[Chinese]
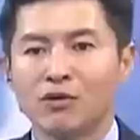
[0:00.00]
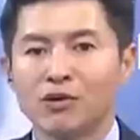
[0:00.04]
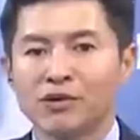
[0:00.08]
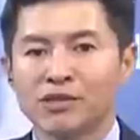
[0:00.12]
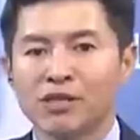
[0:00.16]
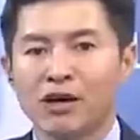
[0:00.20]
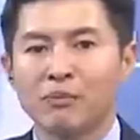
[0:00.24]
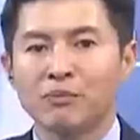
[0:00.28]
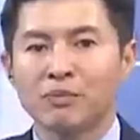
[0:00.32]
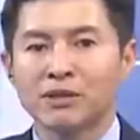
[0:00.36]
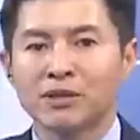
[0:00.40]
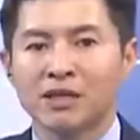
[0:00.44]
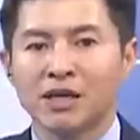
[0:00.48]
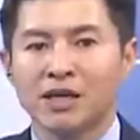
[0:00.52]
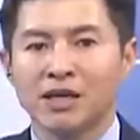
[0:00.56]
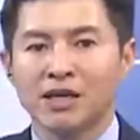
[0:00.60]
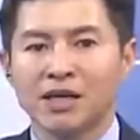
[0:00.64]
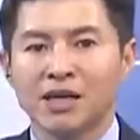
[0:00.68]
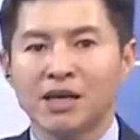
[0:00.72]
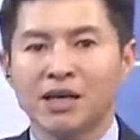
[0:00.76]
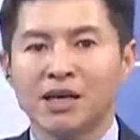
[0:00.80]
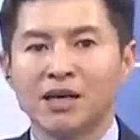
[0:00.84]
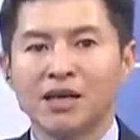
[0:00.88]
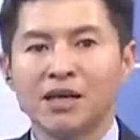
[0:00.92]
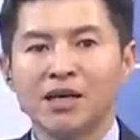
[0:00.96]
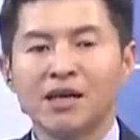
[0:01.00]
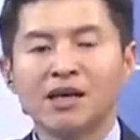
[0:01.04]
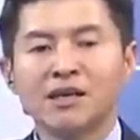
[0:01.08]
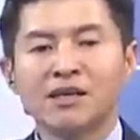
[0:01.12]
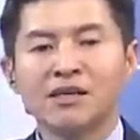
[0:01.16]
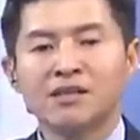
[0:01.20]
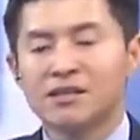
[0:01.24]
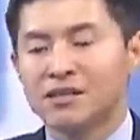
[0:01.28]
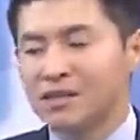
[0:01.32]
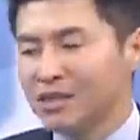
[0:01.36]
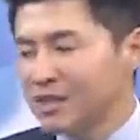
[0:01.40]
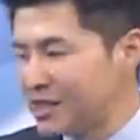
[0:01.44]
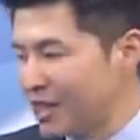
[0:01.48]
哭笑不得的。
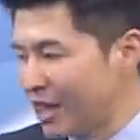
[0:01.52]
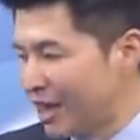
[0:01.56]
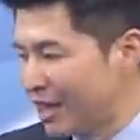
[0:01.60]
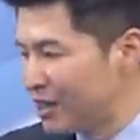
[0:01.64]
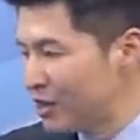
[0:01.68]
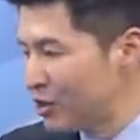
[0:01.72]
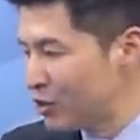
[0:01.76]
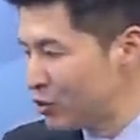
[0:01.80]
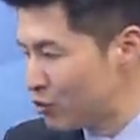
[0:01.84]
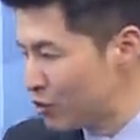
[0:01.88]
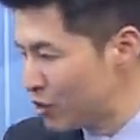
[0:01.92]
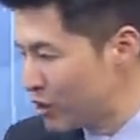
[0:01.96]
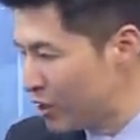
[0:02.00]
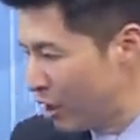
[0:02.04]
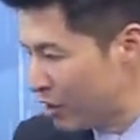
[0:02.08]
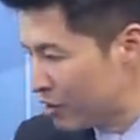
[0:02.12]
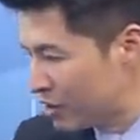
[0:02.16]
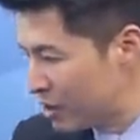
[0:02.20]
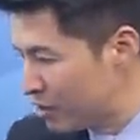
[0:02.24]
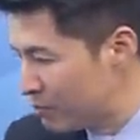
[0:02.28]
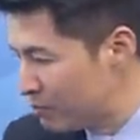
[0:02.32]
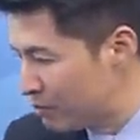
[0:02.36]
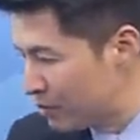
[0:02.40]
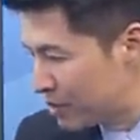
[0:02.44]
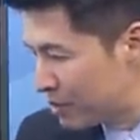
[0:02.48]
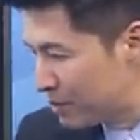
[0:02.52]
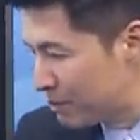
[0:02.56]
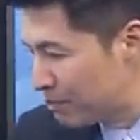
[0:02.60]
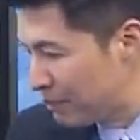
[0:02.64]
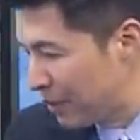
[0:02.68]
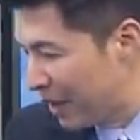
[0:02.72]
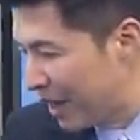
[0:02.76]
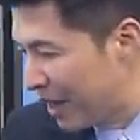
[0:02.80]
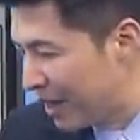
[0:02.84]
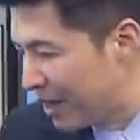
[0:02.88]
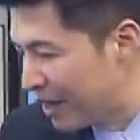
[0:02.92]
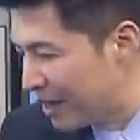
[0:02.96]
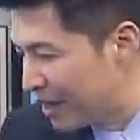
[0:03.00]
之前徐巧芯不是
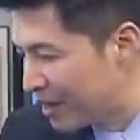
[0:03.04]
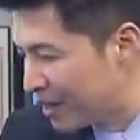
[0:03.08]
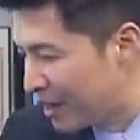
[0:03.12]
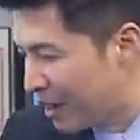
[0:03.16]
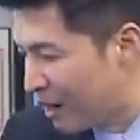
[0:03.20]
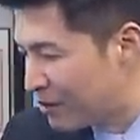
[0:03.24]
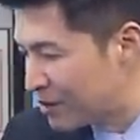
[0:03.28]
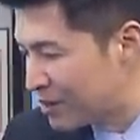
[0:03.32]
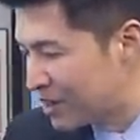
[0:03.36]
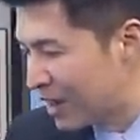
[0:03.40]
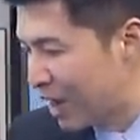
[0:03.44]
被高